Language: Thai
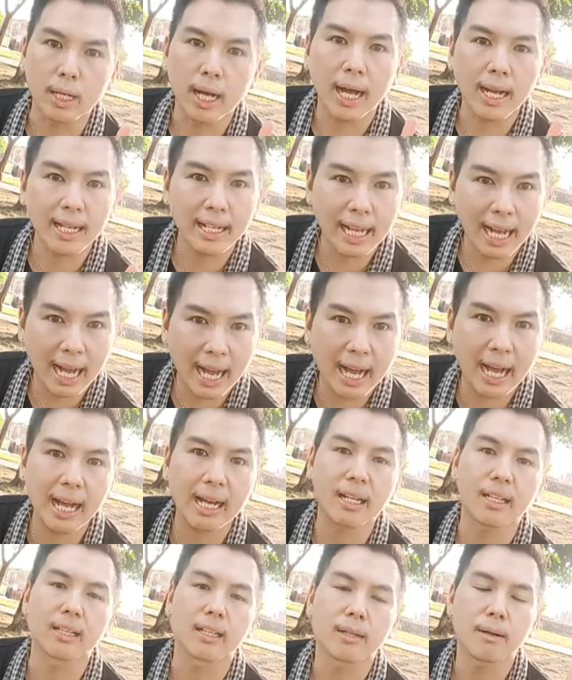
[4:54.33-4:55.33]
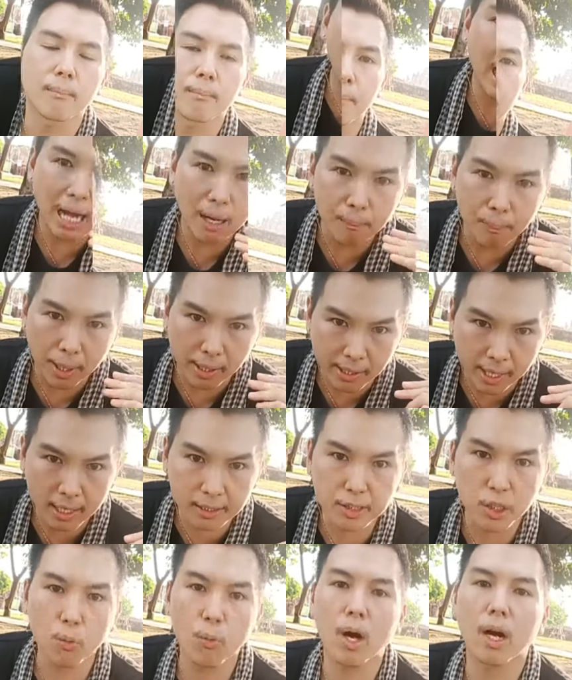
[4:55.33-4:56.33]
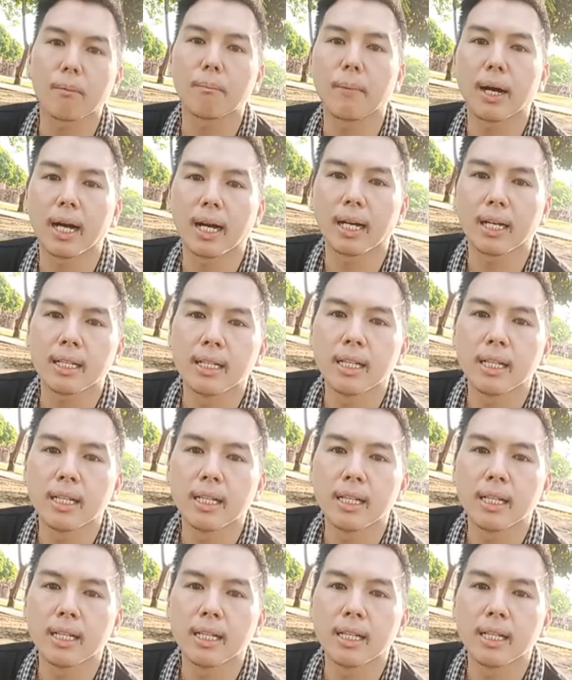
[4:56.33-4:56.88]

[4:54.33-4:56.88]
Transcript: ข้างๆข้างข้าราชวังมา